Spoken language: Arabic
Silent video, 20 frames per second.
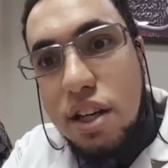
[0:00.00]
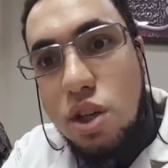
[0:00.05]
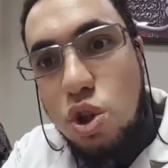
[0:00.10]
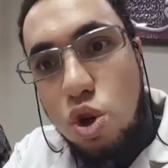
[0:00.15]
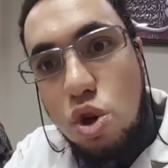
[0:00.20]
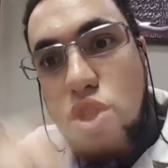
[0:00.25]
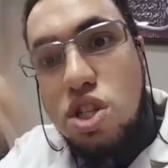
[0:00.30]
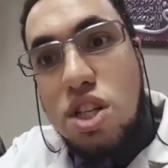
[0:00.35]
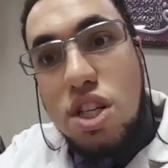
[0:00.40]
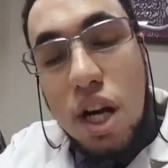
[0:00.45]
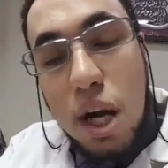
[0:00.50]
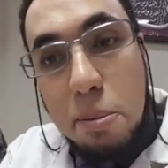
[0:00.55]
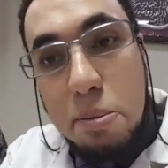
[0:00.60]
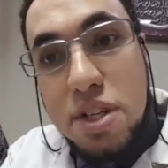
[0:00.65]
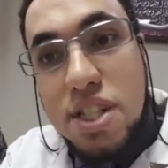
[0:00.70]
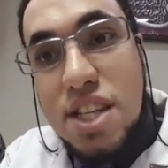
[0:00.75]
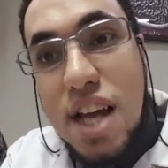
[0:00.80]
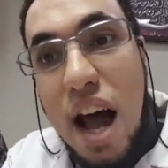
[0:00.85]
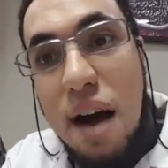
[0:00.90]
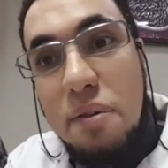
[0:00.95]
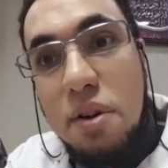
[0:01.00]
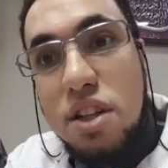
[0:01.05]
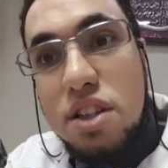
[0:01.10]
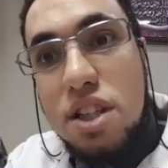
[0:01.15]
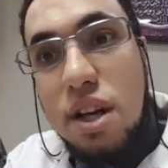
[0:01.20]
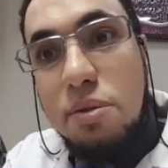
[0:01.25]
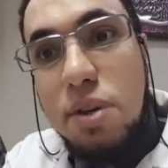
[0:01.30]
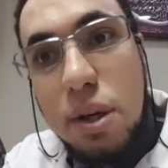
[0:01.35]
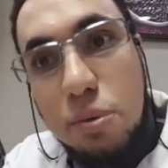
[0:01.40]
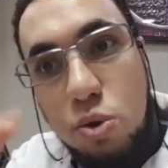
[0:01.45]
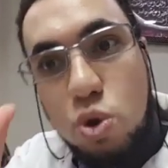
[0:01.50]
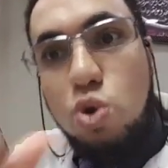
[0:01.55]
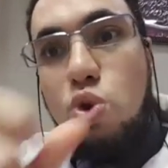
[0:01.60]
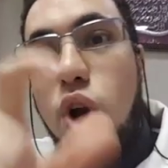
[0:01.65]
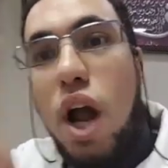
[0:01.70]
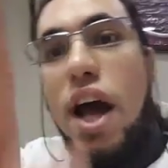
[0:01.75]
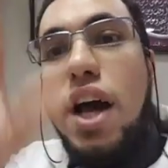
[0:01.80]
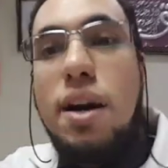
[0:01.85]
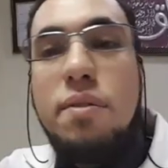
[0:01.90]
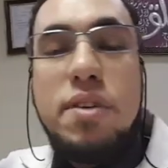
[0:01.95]
يسرع بالذهاب للطبيب
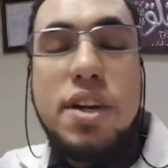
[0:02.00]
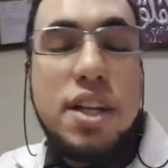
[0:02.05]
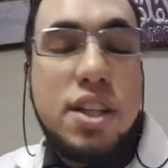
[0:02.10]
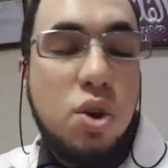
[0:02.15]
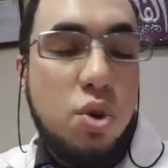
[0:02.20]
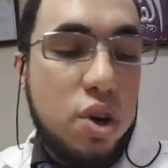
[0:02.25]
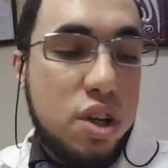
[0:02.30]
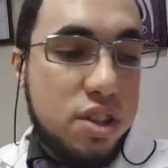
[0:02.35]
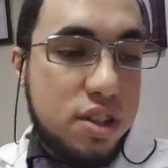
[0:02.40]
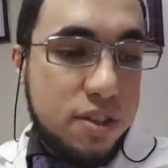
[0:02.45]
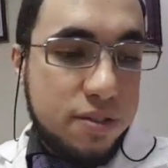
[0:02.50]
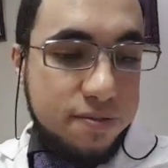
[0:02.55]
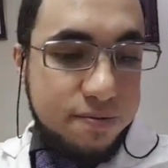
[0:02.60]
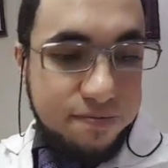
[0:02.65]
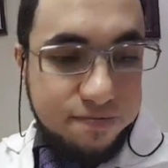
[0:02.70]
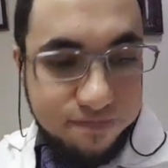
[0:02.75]
ونقول هيعمل ايه دلوقتي